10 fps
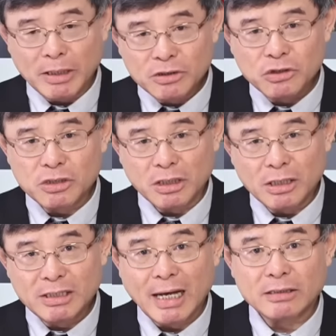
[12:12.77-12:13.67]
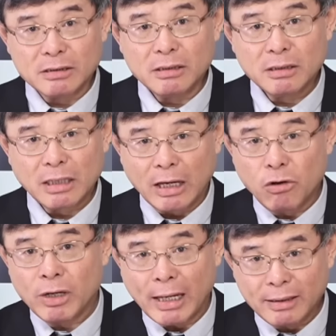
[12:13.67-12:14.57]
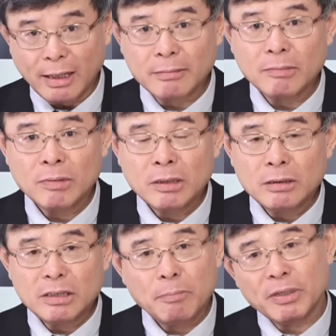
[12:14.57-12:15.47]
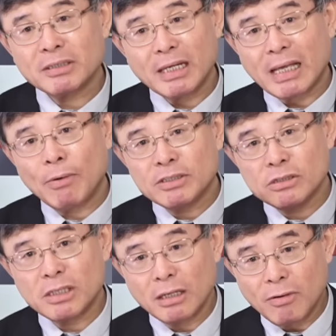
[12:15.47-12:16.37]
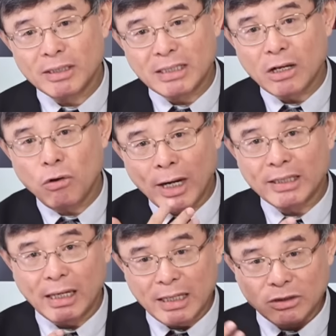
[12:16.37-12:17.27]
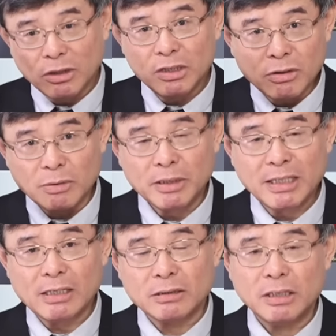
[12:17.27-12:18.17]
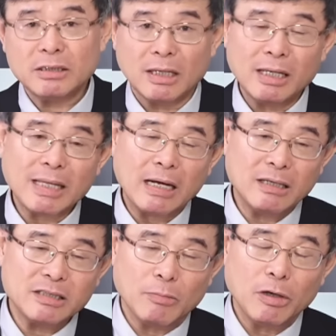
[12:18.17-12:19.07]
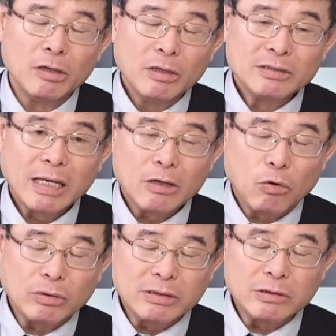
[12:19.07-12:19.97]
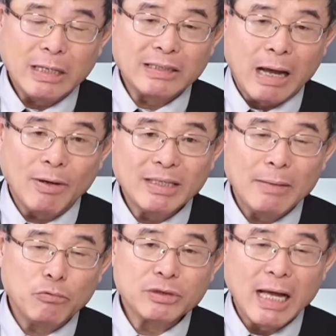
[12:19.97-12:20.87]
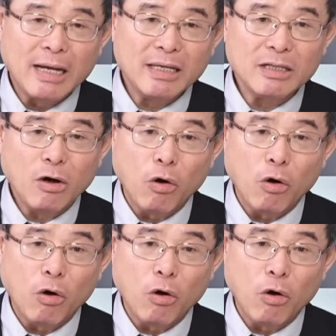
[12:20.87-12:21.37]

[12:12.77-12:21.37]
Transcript: 明自己的价值给共产党。你不能在台湾执政的话，你在共产党眼中你有什么价值？你整天当个什么，在在台湾内部当一个